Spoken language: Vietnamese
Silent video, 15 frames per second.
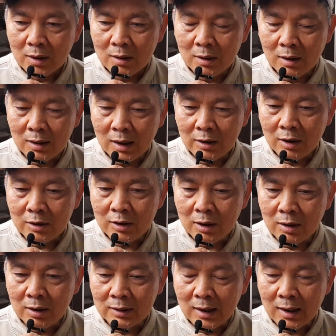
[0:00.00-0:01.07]
nhất là những
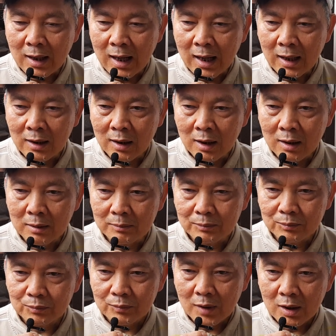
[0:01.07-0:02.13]
trường chẳng hạn à,
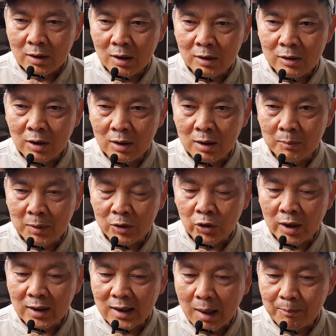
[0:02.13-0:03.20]
những trường mà
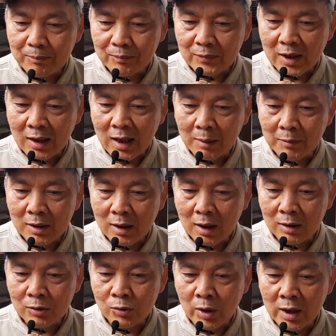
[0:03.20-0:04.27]
chuyển cấp chẳng hạn bây
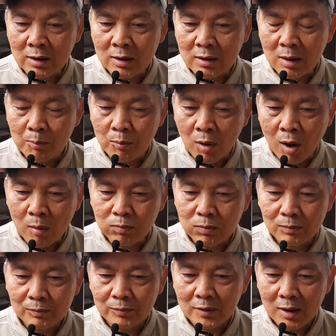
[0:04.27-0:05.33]
giờ chuyển từ cấp 1
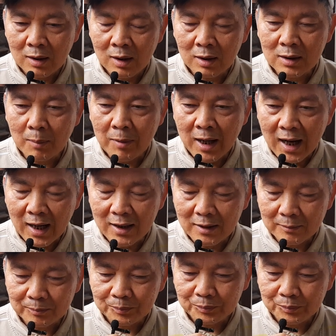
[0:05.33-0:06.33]
lên cấp 2